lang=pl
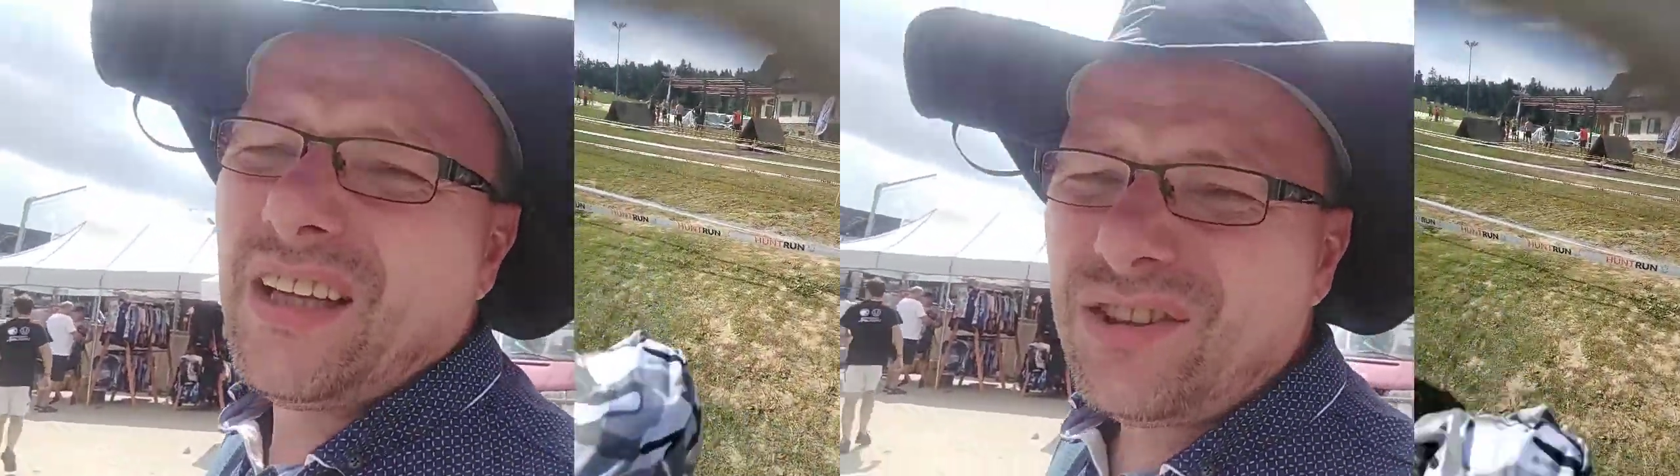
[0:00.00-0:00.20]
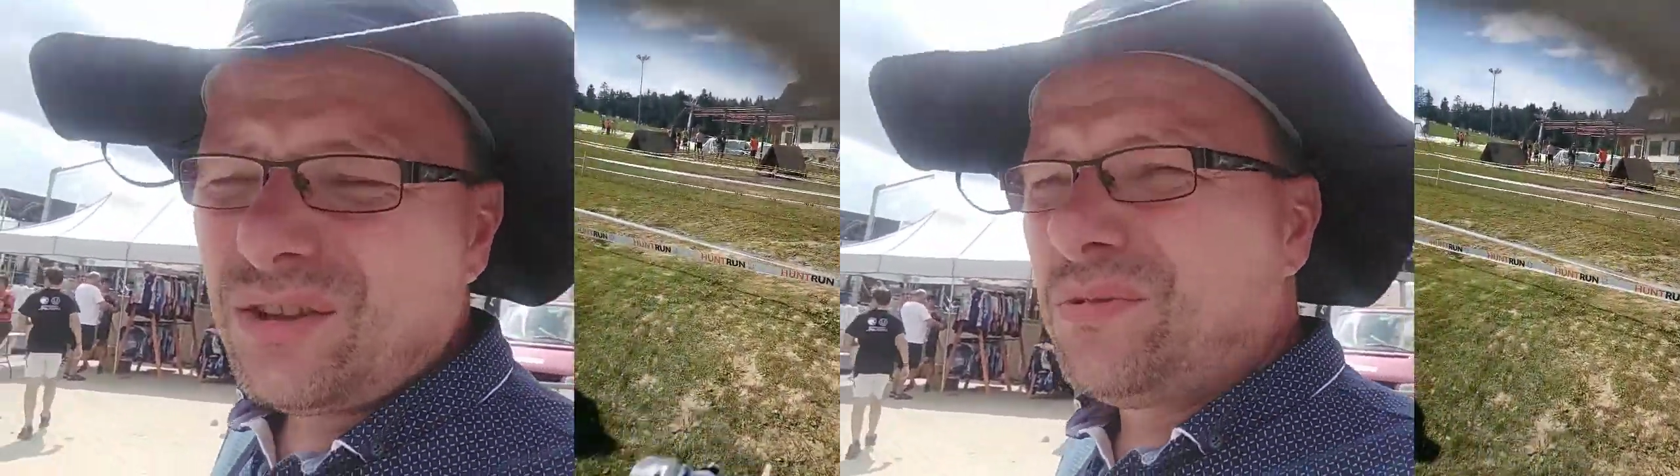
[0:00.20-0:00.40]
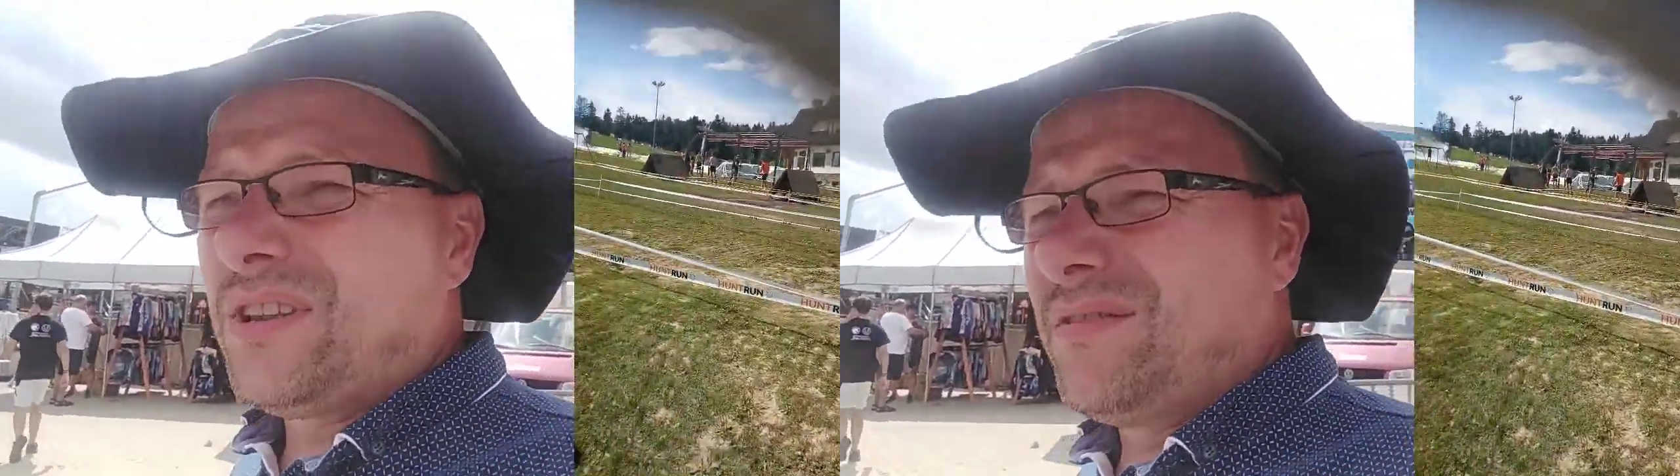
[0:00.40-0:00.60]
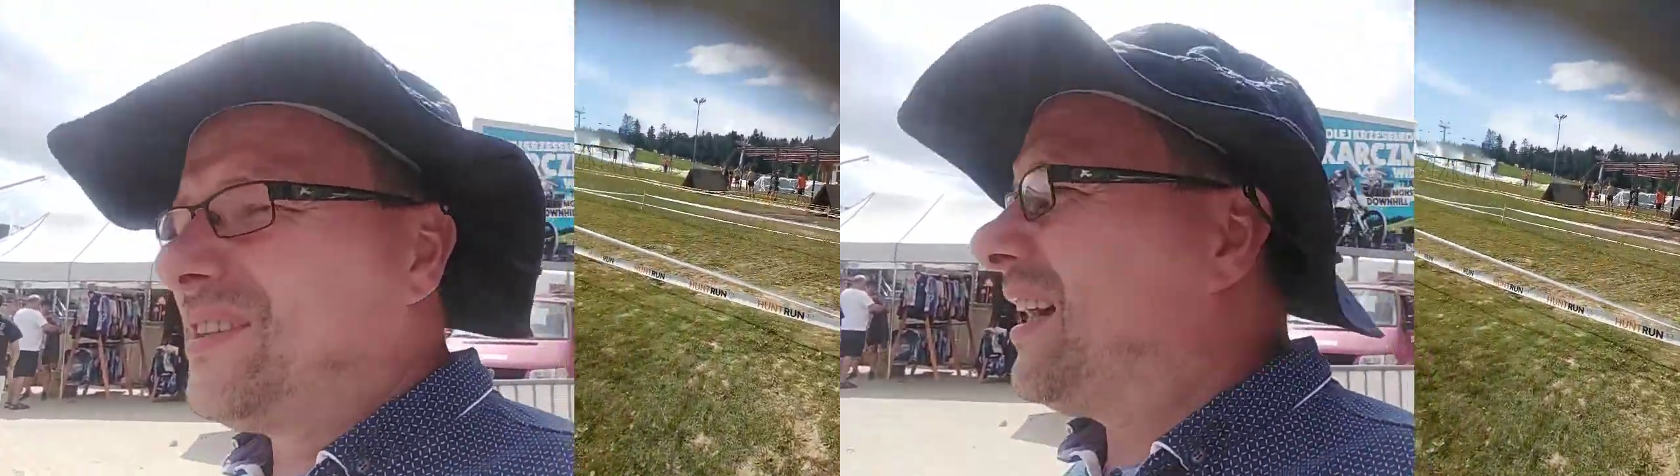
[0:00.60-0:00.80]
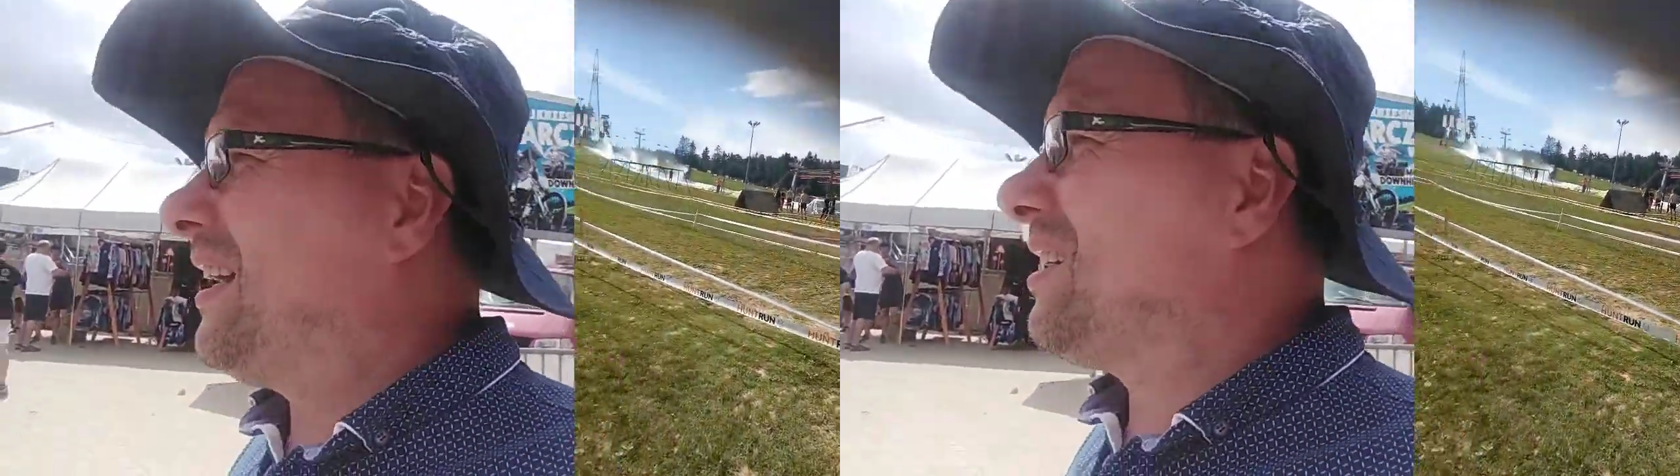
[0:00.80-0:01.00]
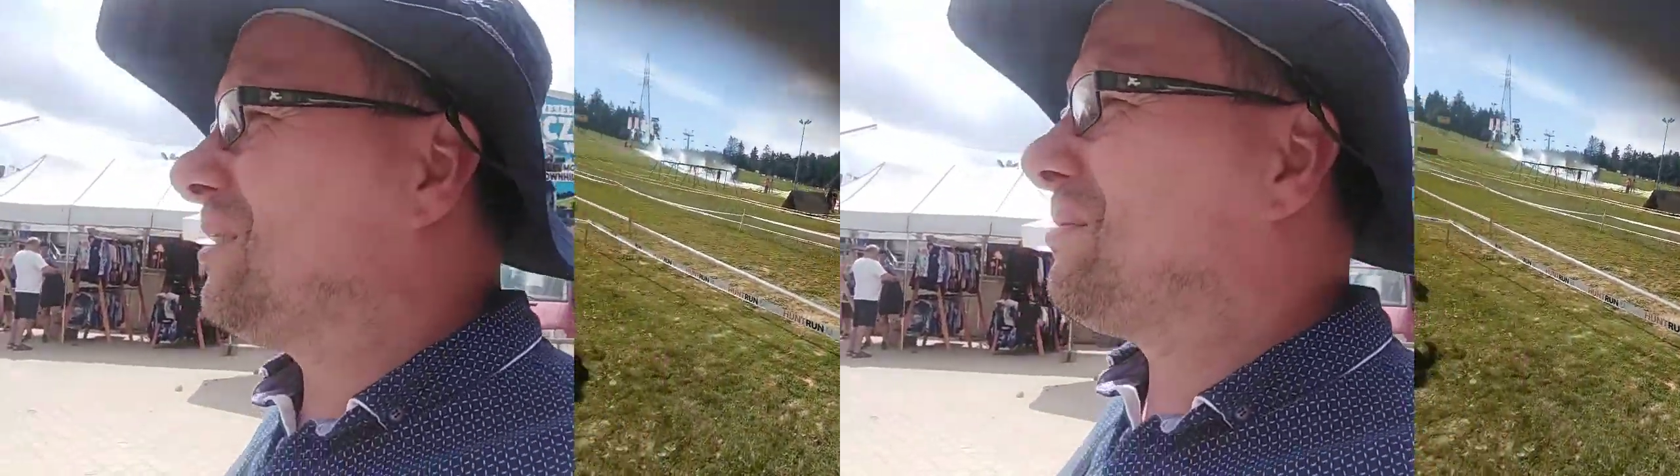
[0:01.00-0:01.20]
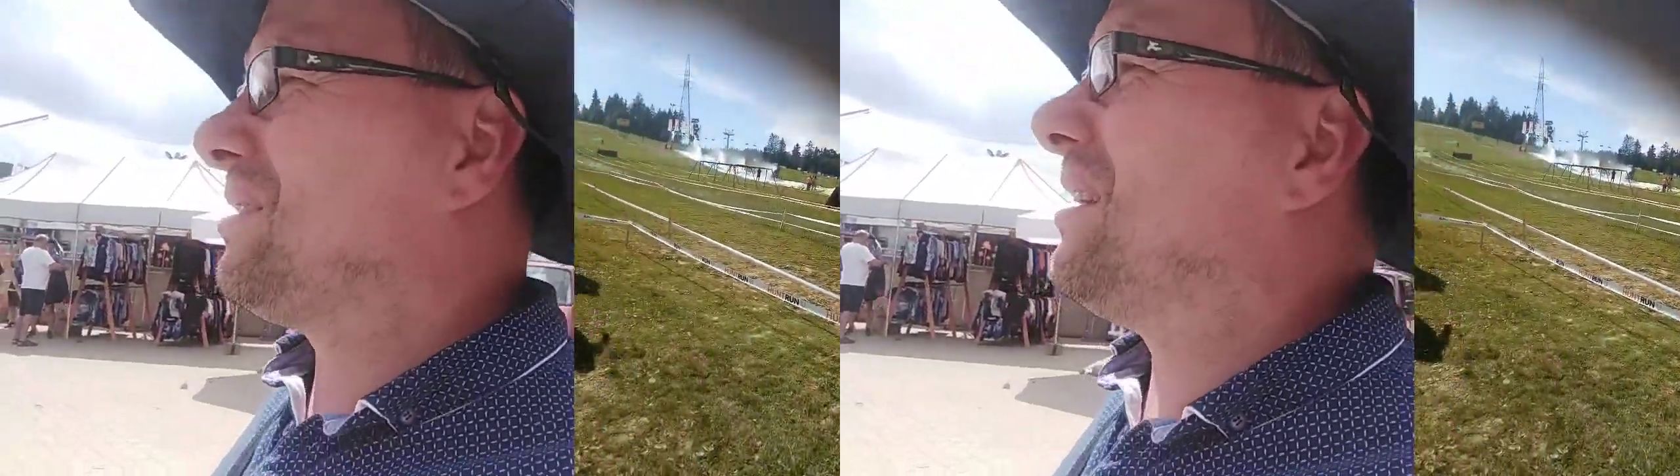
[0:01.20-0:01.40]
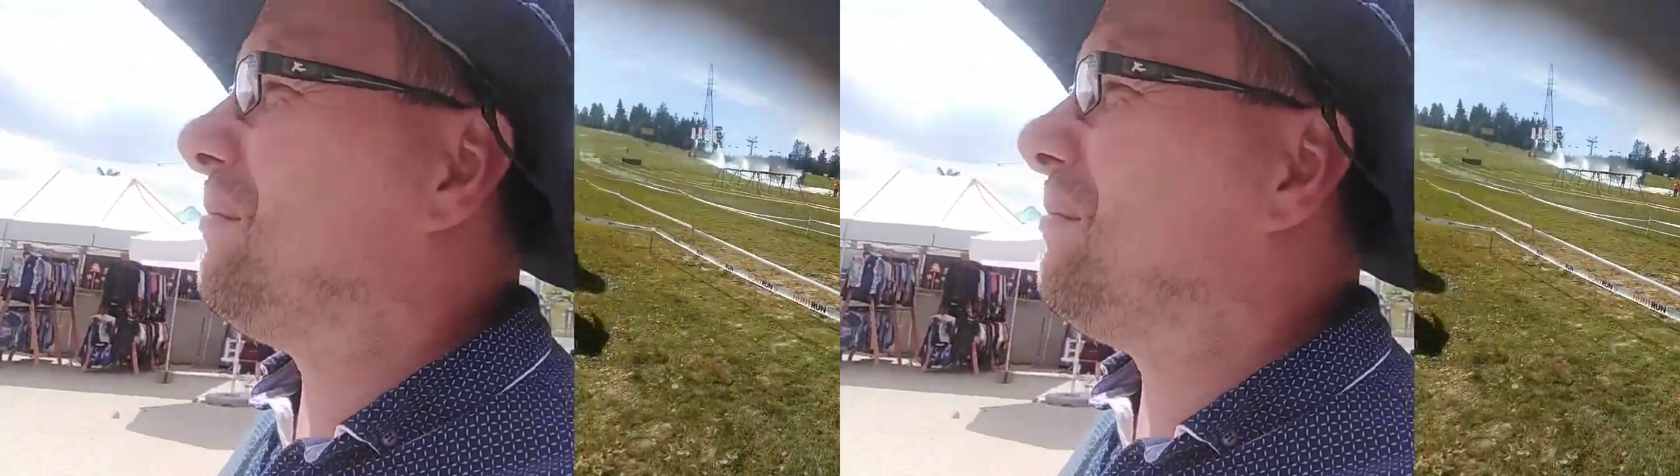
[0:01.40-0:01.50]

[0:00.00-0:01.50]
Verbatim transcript: I coś mi się wydaje, że przez